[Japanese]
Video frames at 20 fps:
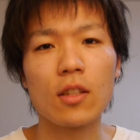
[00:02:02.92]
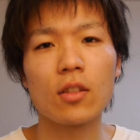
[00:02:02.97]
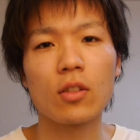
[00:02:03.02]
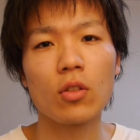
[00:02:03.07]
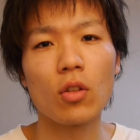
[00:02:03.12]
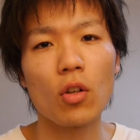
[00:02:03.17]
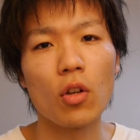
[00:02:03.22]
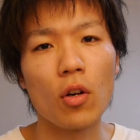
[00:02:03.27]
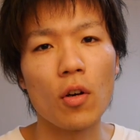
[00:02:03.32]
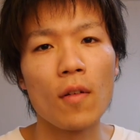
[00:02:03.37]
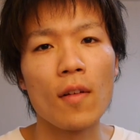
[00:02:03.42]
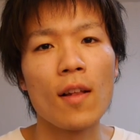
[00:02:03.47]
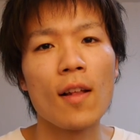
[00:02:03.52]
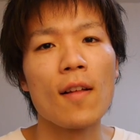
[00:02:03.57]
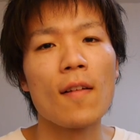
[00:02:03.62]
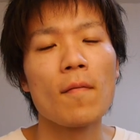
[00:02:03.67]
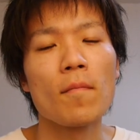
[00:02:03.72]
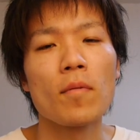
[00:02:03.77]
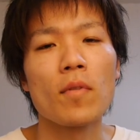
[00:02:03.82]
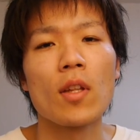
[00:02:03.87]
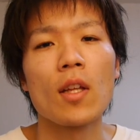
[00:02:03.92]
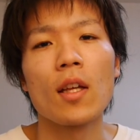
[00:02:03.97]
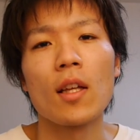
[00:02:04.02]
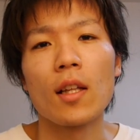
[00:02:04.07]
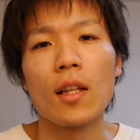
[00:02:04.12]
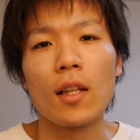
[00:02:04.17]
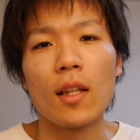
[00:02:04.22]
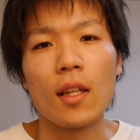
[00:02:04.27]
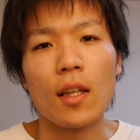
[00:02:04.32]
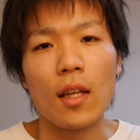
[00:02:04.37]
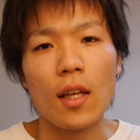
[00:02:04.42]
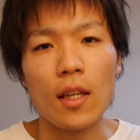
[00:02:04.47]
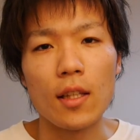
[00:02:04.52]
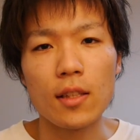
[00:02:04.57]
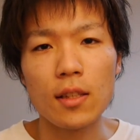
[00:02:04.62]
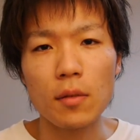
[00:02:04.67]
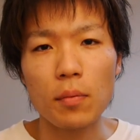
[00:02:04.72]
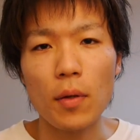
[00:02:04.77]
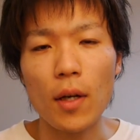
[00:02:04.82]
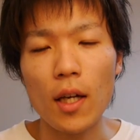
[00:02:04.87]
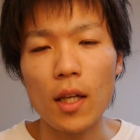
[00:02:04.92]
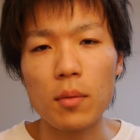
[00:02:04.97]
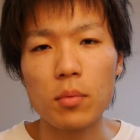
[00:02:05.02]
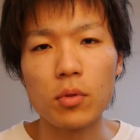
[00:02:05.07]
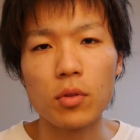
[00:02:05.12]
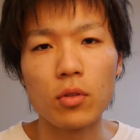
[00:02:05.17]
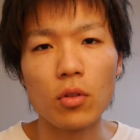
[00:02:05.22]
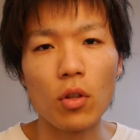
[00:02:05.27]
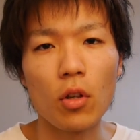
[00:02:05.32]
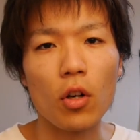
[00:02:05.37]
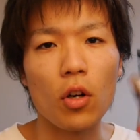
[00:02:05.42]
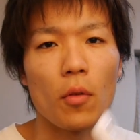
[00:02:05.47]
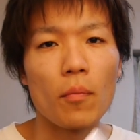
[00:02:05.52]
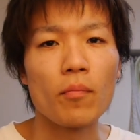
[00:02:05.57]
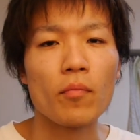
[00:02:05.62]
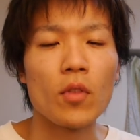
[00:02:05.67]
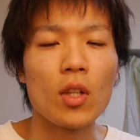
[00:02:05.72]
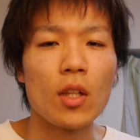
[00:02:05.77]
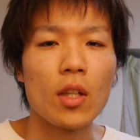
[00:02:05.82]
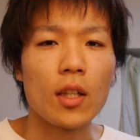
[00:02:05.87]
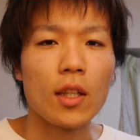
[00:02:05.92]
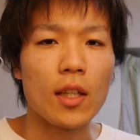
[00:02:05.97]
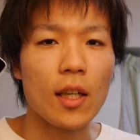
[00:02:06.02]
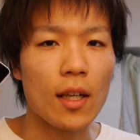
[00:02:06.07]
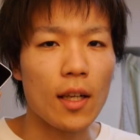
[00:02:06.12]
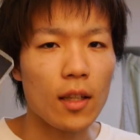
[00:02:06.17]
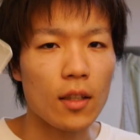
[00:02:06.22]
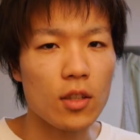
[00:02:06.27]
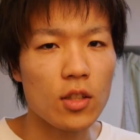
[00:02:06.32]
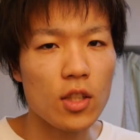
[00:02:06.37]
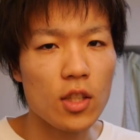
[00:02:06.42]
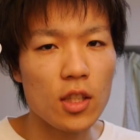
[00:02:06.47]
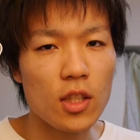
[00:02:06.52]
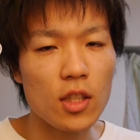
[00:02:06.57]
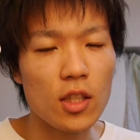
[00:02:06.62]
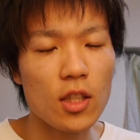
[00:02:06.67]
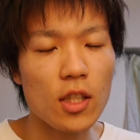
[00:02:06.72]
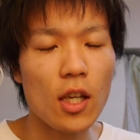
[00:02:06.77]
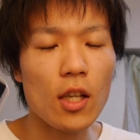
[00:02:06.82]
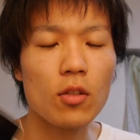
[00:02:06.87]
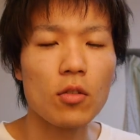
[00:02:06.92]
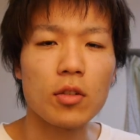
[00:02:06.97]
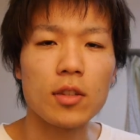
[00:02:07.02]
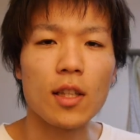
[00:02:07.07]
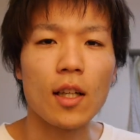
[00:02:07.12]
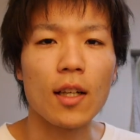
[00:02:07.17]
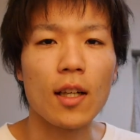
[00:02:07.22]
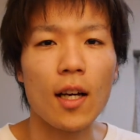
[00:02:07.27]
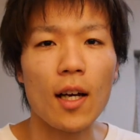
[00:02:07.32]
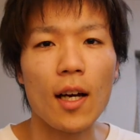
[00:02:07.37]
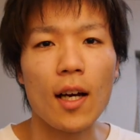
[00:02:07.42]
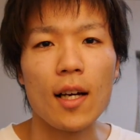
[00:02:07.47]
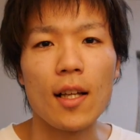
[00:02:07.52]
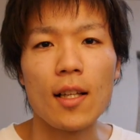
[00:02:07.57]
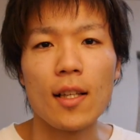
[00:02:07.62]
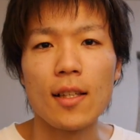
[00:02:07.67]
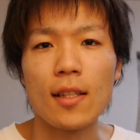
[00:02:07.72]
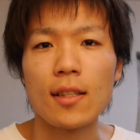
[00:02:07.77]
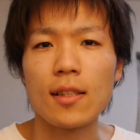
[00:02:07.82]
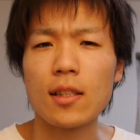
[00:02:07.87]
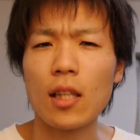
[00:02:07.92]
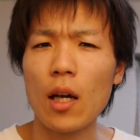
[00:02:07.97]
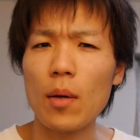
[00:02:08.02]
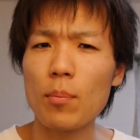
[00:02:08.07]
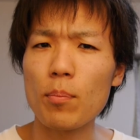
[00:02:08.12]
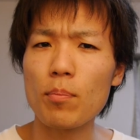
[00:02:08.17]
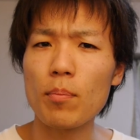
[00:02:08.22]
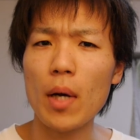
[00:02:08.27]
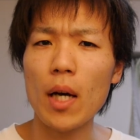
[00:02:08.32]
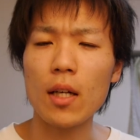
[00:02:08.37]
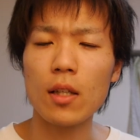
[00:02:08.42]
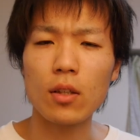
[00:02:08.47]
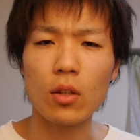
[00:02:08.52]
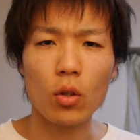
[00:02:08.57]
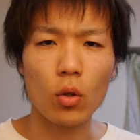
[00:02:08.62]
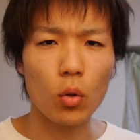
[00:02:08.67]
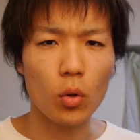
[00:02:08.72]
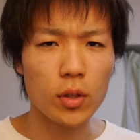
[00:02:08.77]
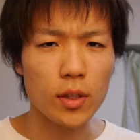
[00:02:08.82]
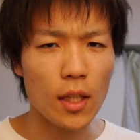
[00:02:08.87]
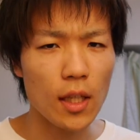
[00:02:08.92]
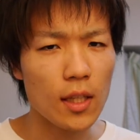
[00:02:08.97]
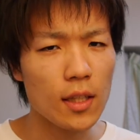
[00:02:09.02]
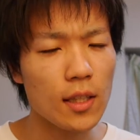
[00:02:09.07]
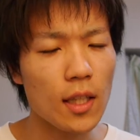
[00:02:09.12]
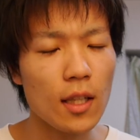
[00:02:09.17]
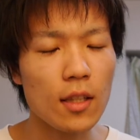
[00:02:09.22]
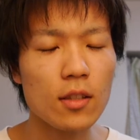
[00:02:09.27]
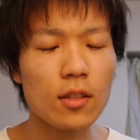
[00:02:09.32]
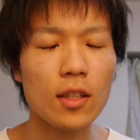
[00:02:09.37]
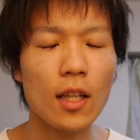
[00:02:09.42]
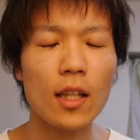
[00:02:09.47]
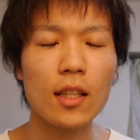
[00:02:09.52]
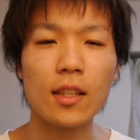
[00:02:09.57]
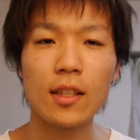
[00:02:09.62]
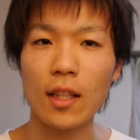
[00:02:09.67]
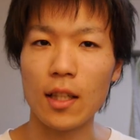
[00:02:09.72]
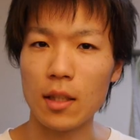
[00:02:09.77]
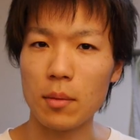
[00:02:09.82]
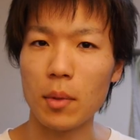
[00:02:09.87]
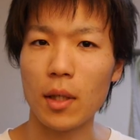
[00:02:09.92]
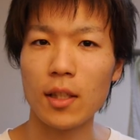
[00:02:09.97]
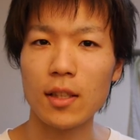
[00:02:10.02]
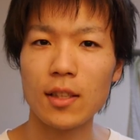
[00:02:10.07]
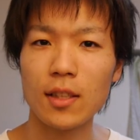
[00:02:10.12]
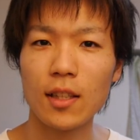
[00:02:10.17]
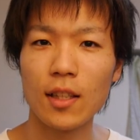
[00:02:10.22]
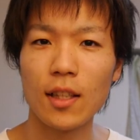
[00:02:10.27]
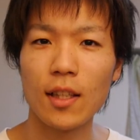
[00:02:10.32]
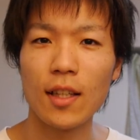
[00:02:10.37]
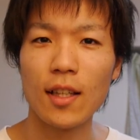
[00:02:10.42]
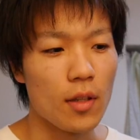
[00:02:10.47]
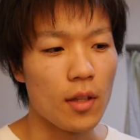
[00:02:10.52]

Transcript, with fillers: いくと、S5 と Galaxy J の差が3万5千円ぐらいになります。